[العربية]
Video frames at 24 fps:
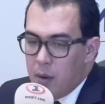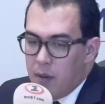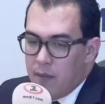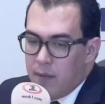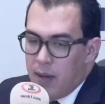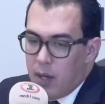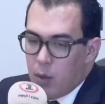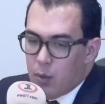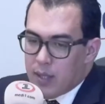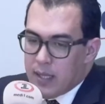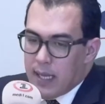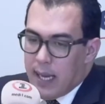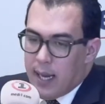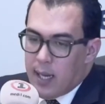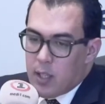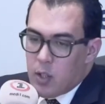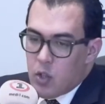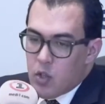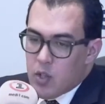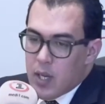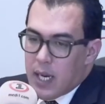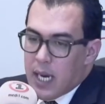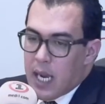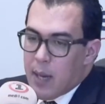بالفعل استاذه
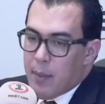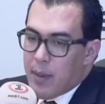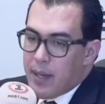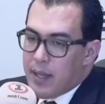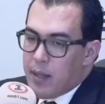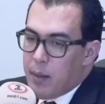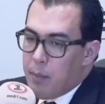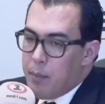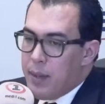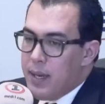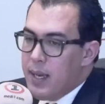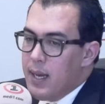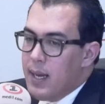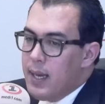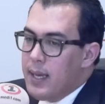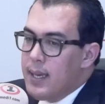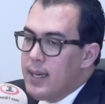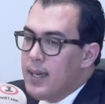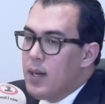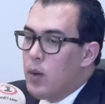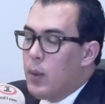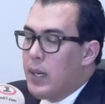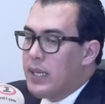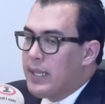خديجه الخبره الطبيه
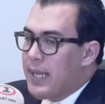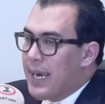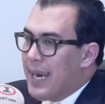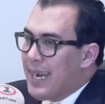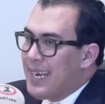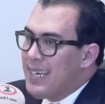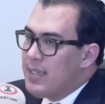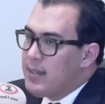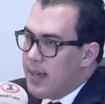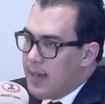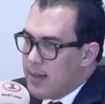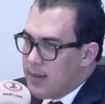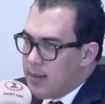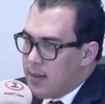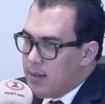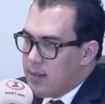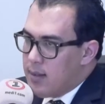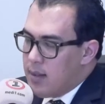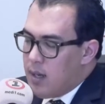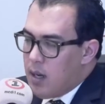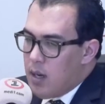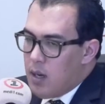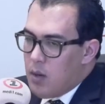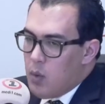هي واحد الركيزه
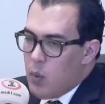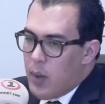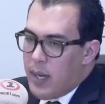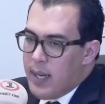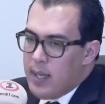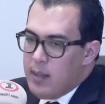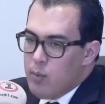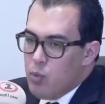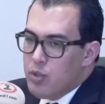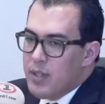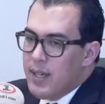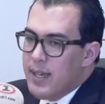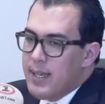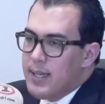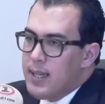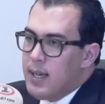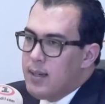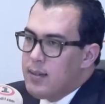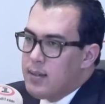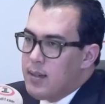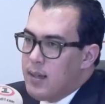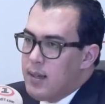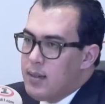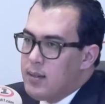اساسيه واحد
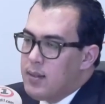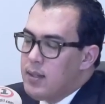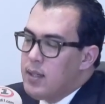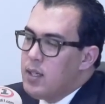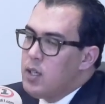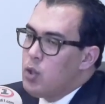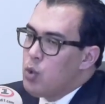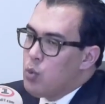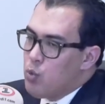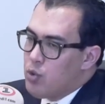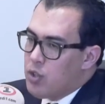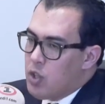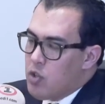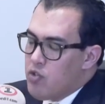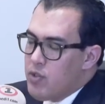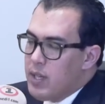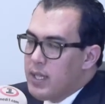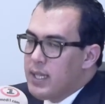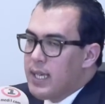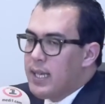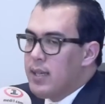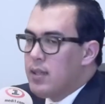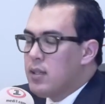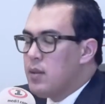المستجد اساسي نعم.
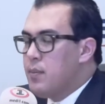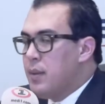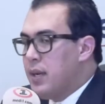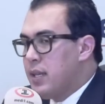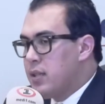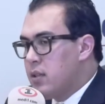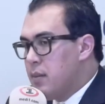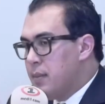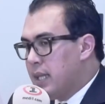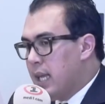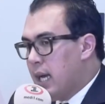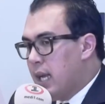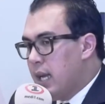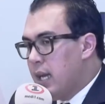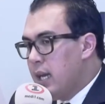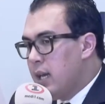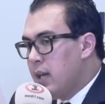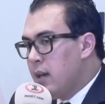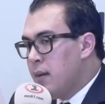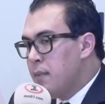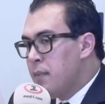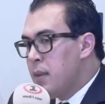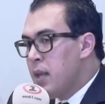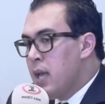مستجد كيتم الاعتماد
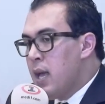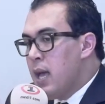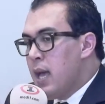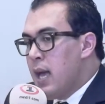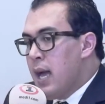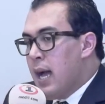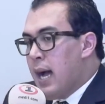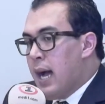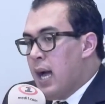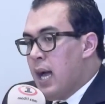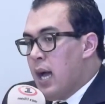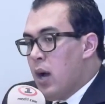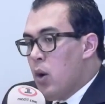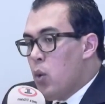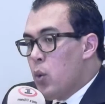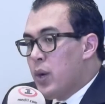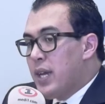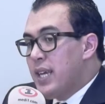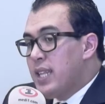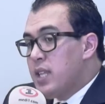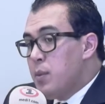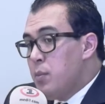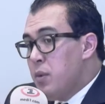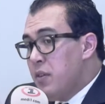عليه نعم.
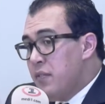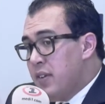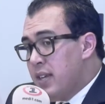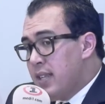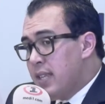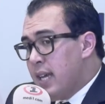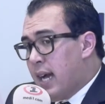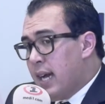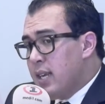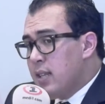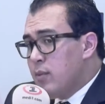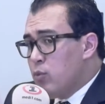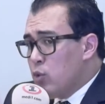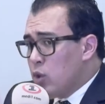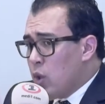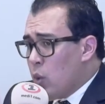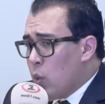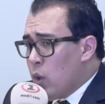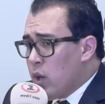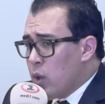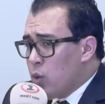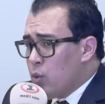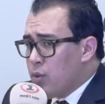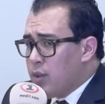وكيتم الانفتاح عند
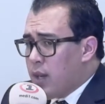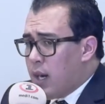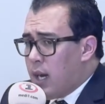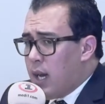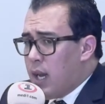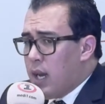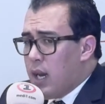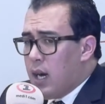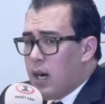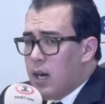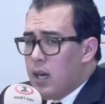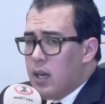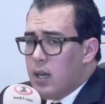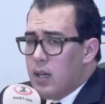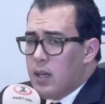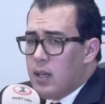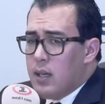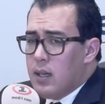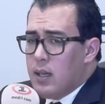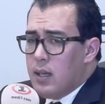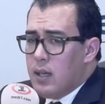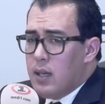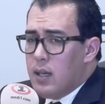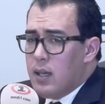مدونه الاسره على
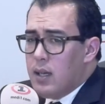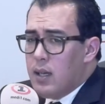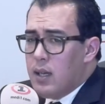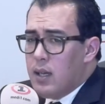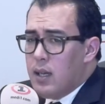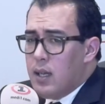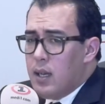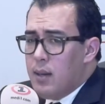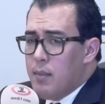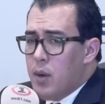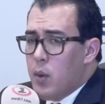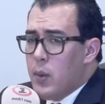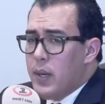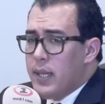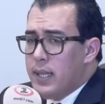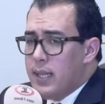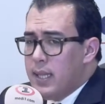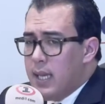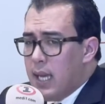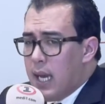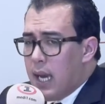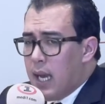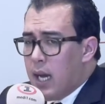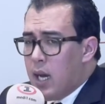آه، المواد
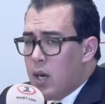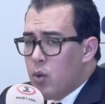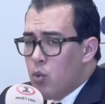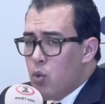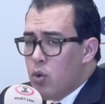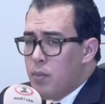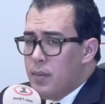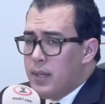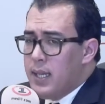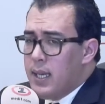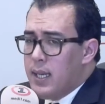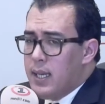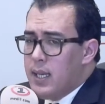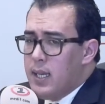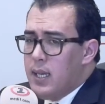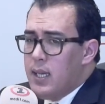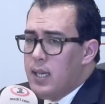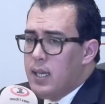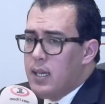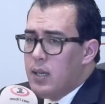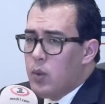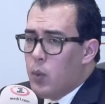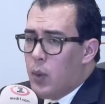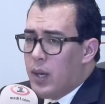ديال القانون
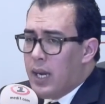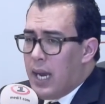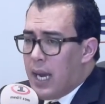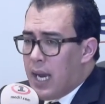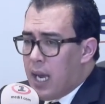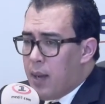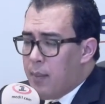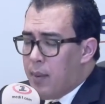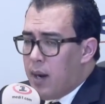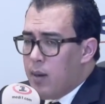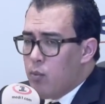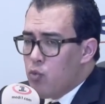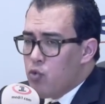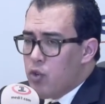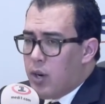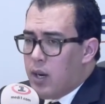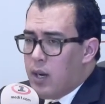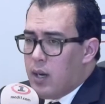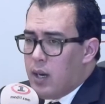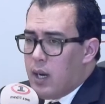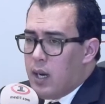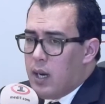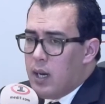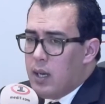المدني وعلى الخبره
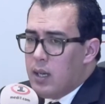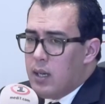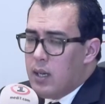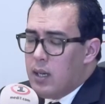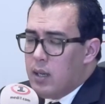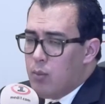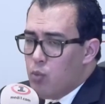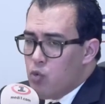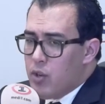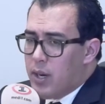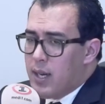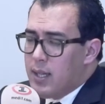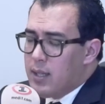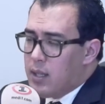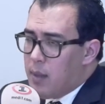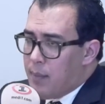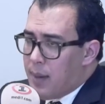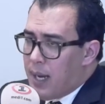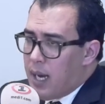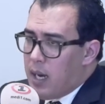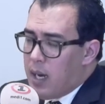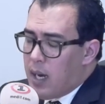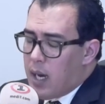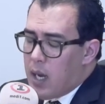المجرى المجرى
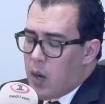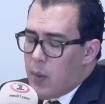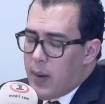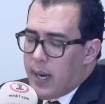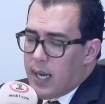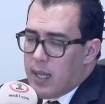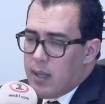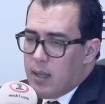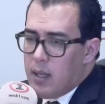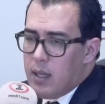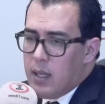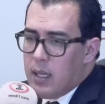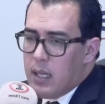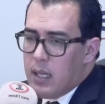طبقا للقواعد